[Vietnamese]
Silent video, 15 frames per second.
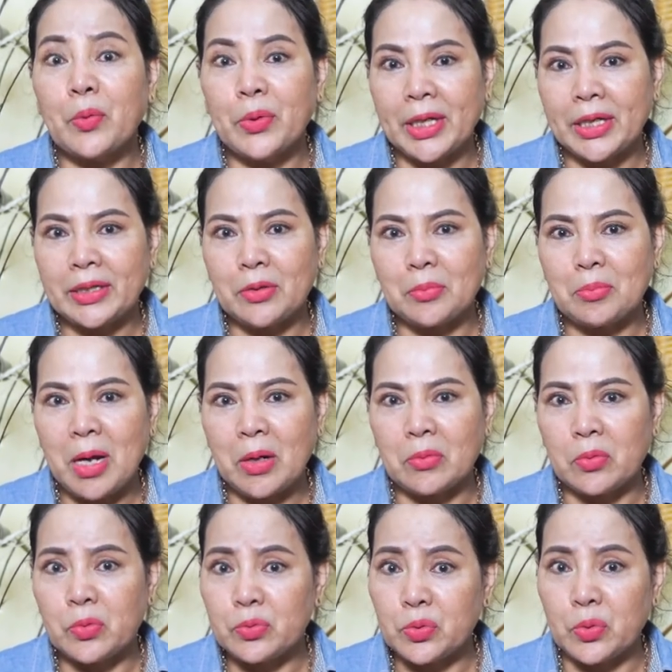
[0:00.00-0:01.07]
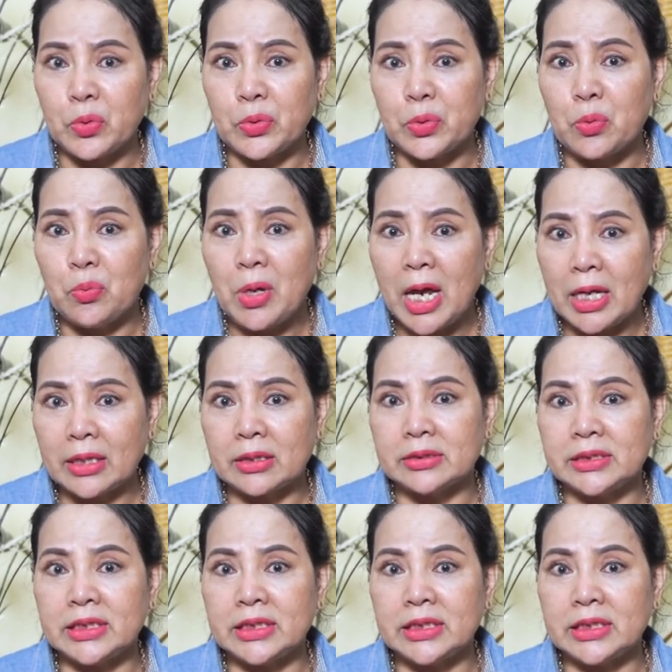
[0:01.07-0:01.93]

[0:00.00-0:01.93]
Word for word: tôi ấy cũng bảo ôi rồi đúng là